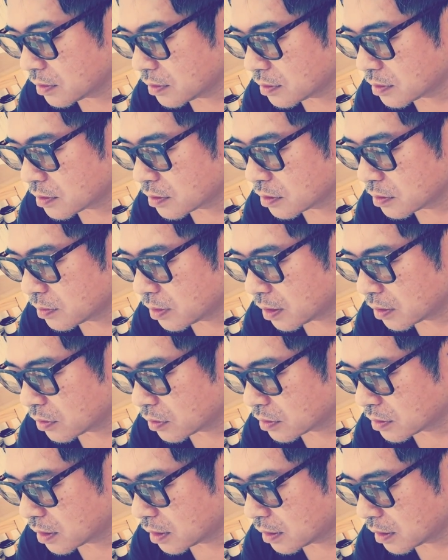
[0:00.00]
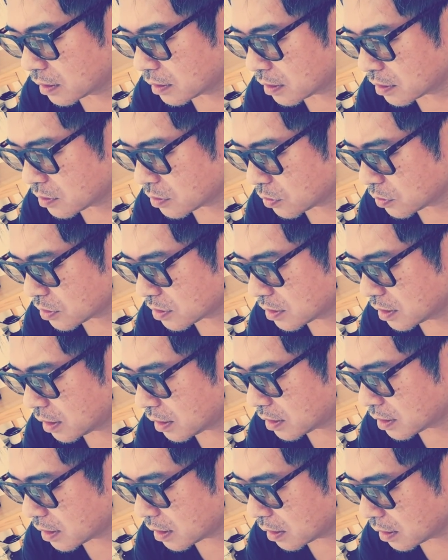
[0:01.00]
YouTuber として名指しをし
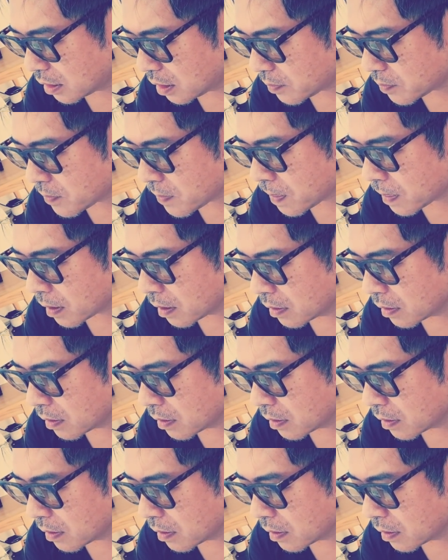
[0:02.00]
てきたが、